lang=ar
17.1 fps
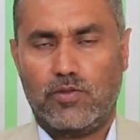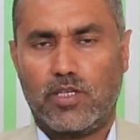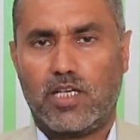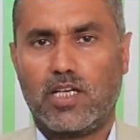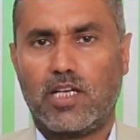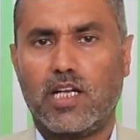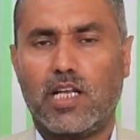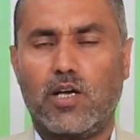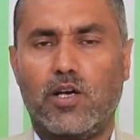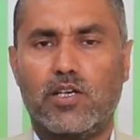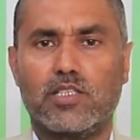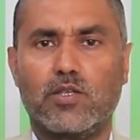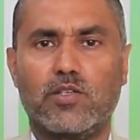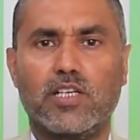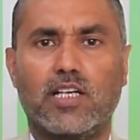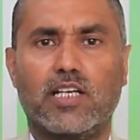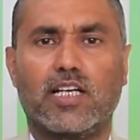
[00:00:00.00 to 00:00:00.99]
ذكر الله
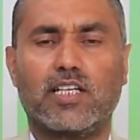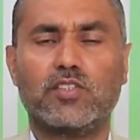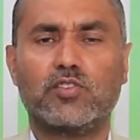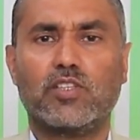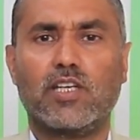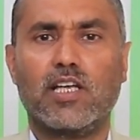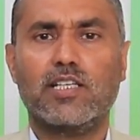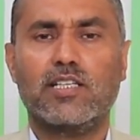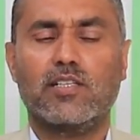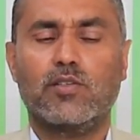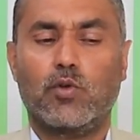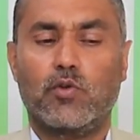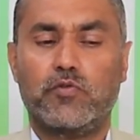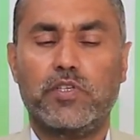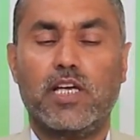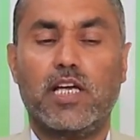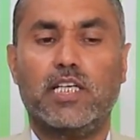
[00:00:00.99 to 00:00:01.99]
عز وجل كقصة
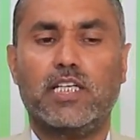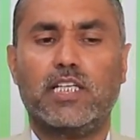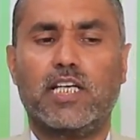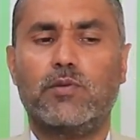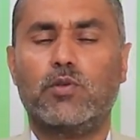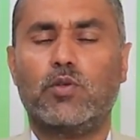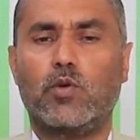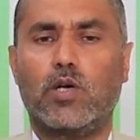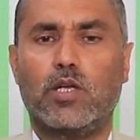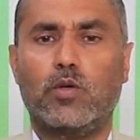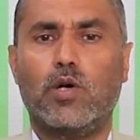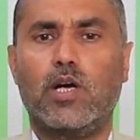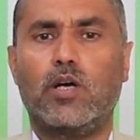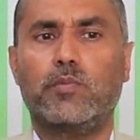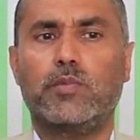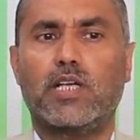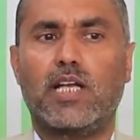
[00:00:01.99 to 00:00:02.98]
وفيها حكم
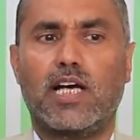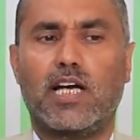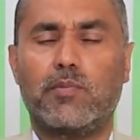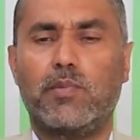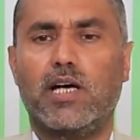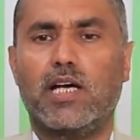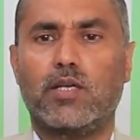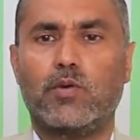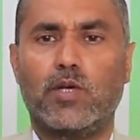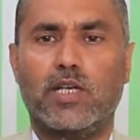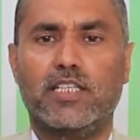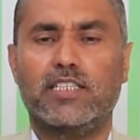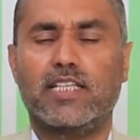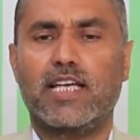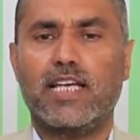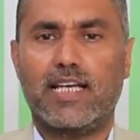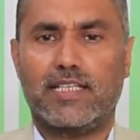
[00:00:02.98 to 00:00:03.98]
وأنواع من الأخبار
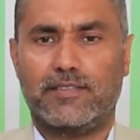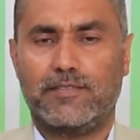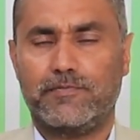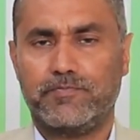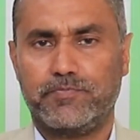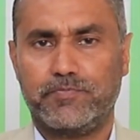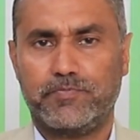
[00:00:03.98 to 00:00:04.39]
والهدايات